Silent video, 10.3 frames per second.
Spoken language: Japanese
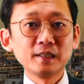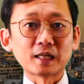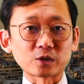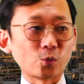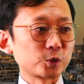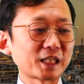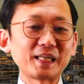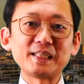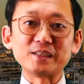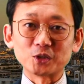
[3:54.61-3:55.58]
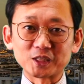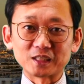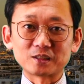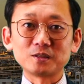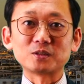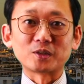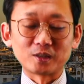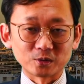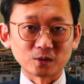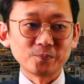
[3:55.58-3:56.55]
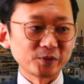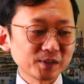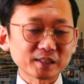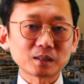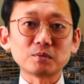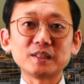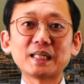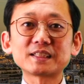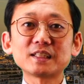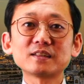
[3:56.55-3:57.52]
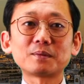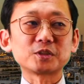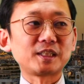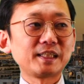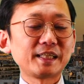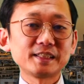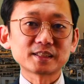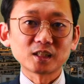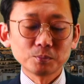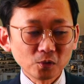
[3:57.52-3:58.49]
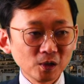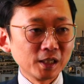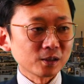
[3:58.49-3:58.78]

あとおしゃれ着としてスーツを着ようという方もいらっしゃるかもしれないんですけども